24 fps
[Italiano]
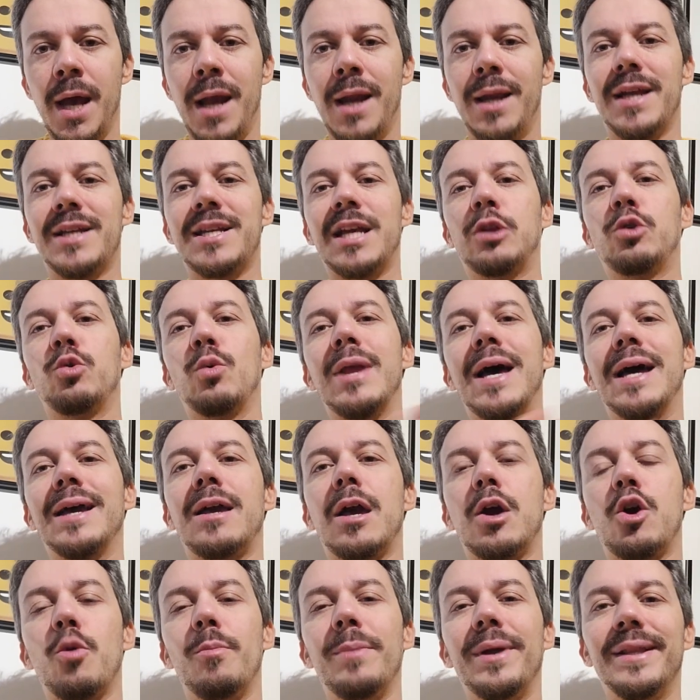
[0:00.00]
Lasciate un
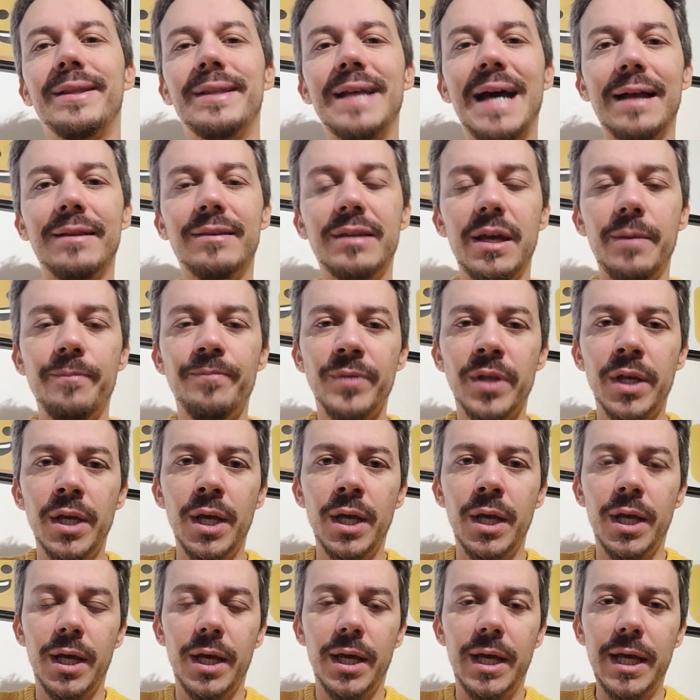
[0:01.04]
like, commentate
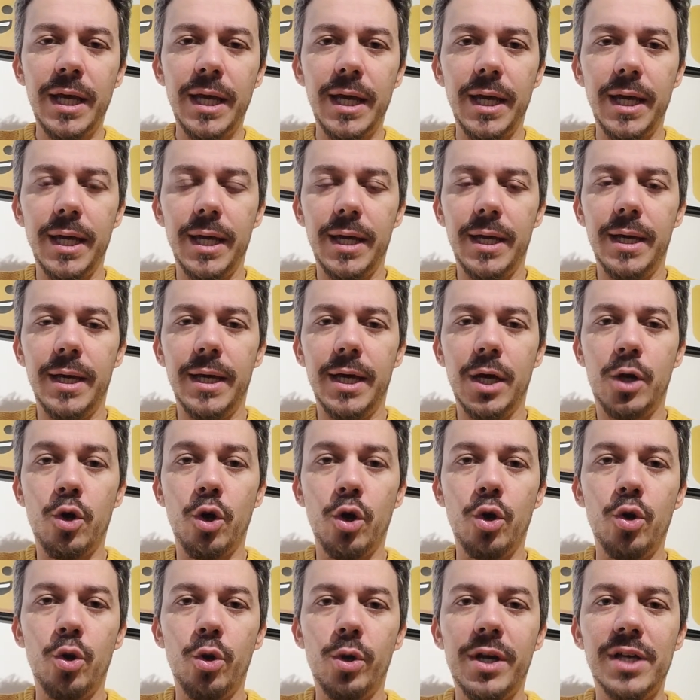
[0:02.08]
e eh,
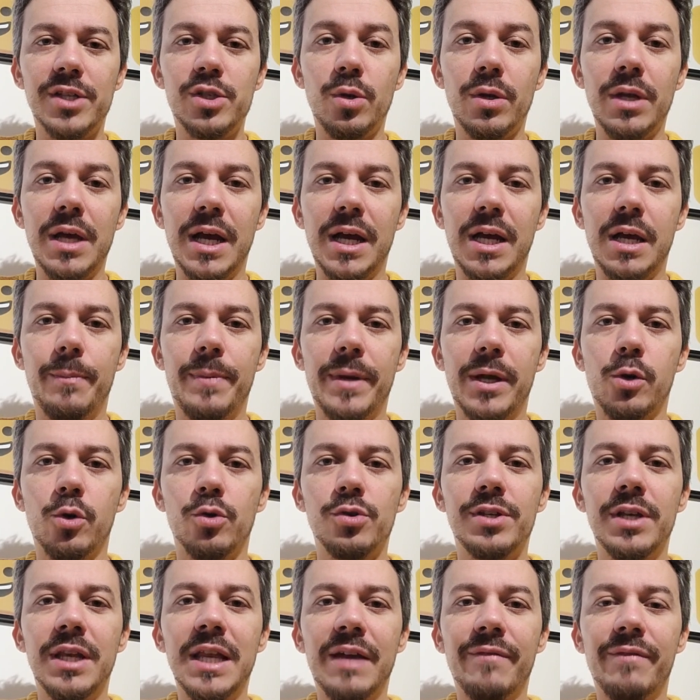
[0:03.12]
colgo l'occasione anche per
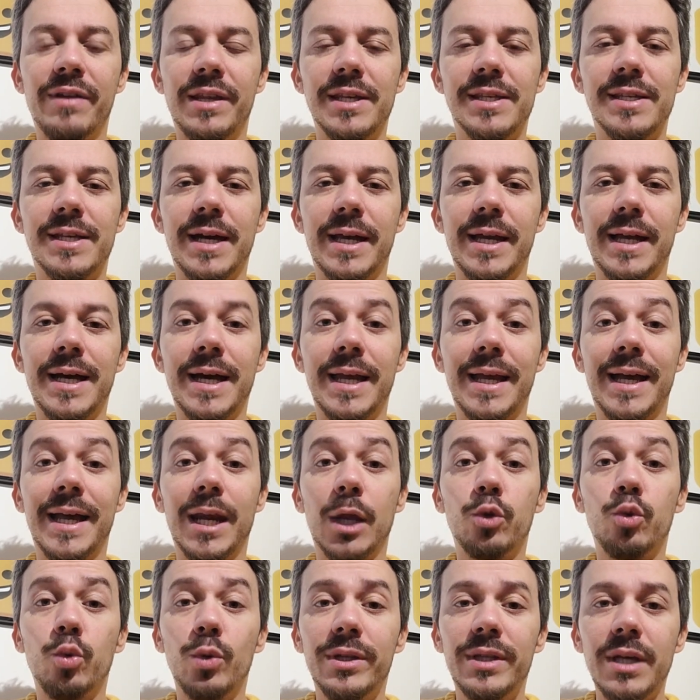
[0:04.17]
consigliarvi di scaricare
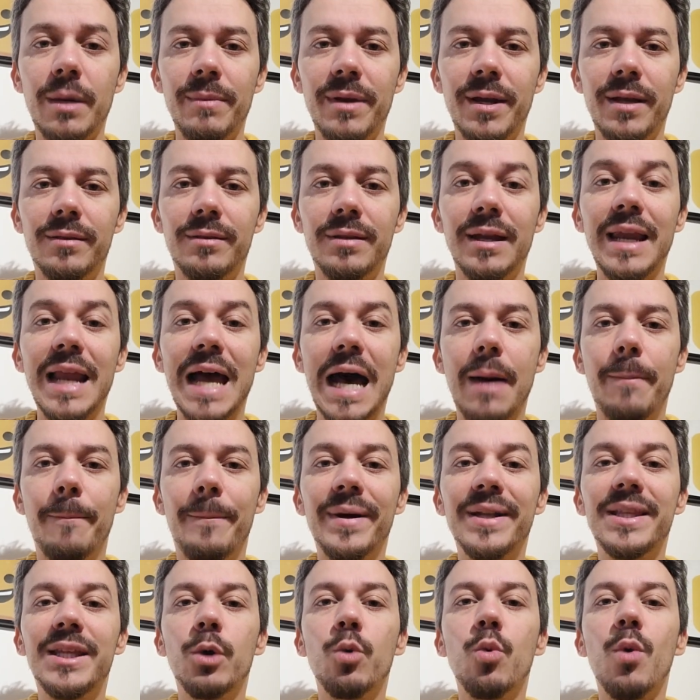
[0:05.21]
gratuitamente l'app
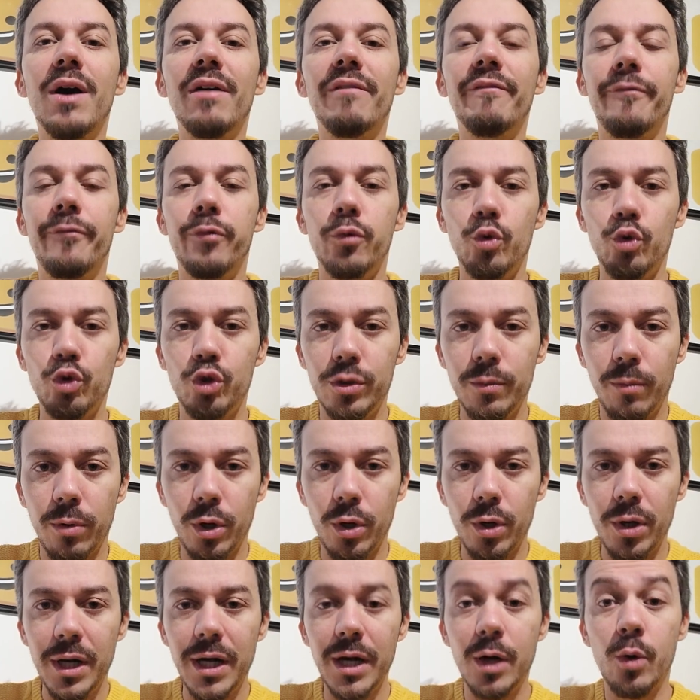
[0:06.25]
di
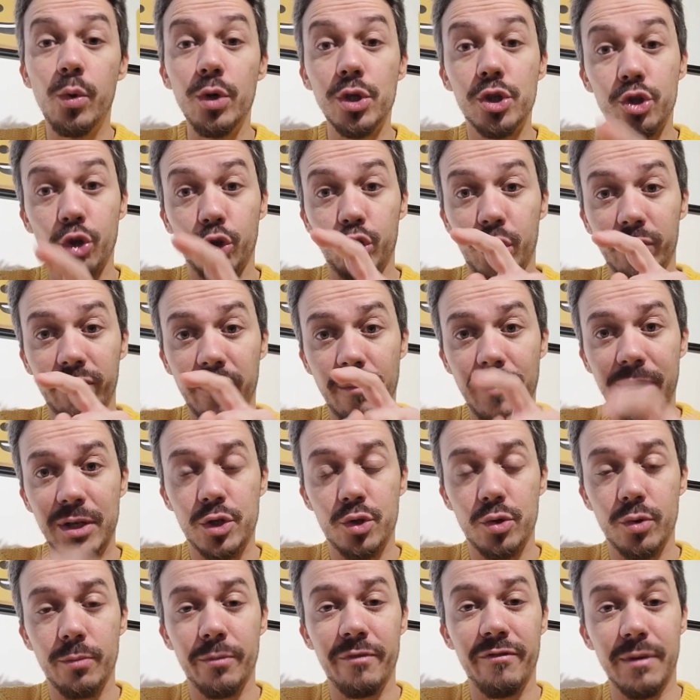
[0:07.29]
OneFootball. Qui sotto vi,
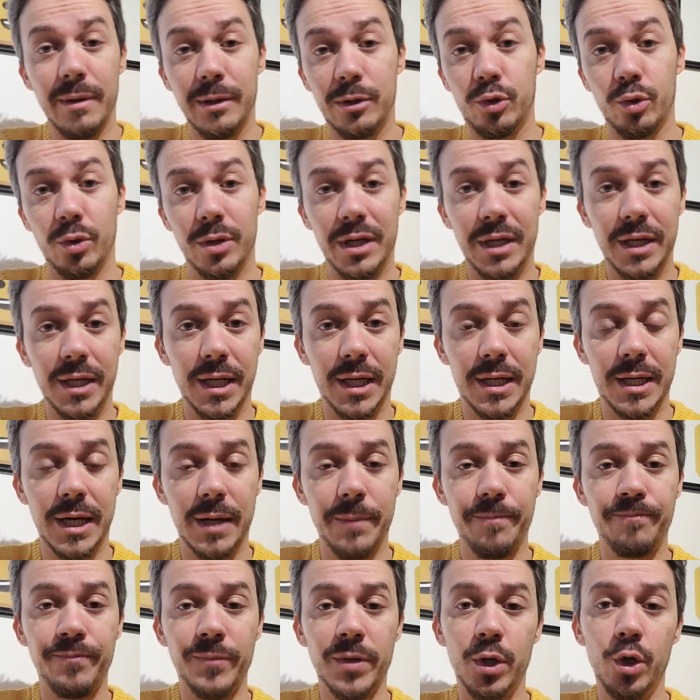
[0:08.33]
messo, vi metto il
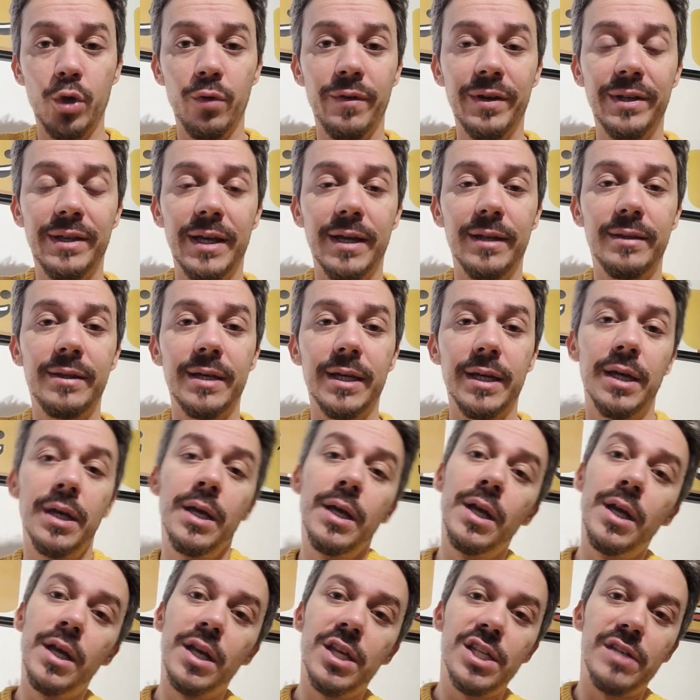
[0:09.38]
link, lo vedete
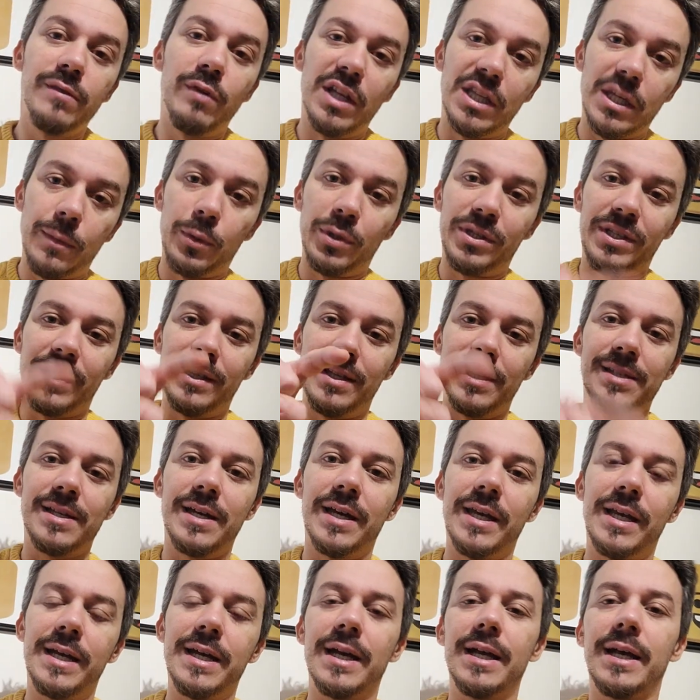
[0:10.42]
se volete potete
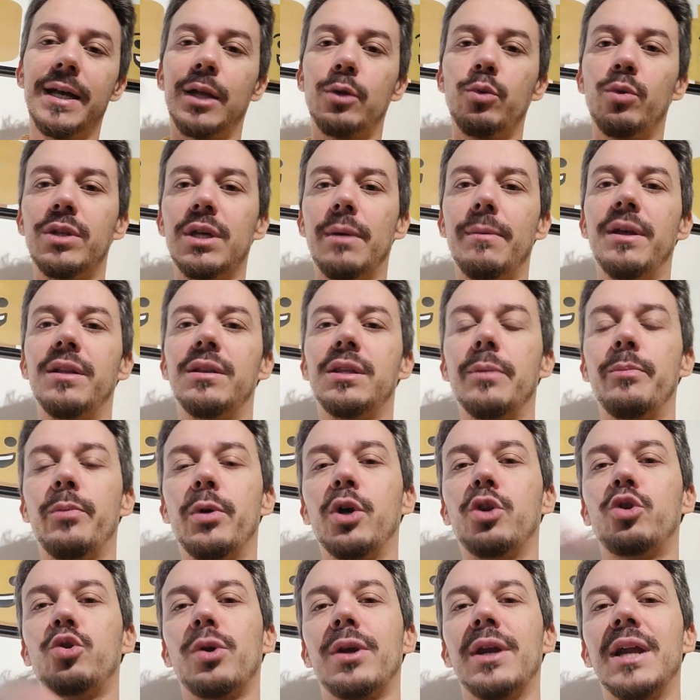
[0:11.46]
scaricarla gratuitamente e
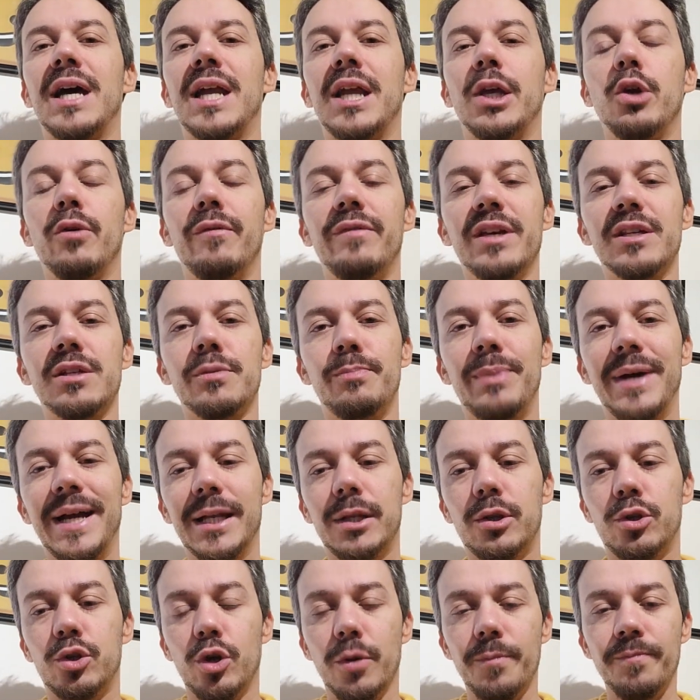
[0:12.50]
poi tornare, io vi
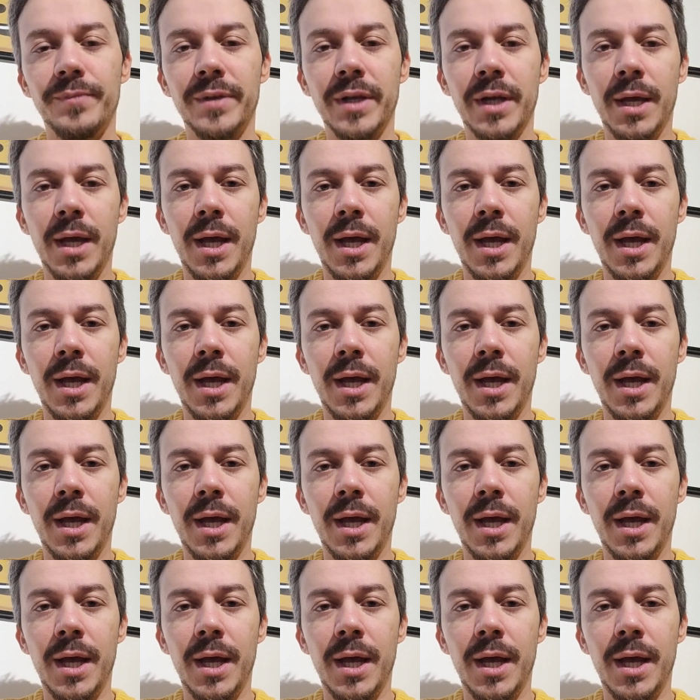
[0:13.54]
aspetto.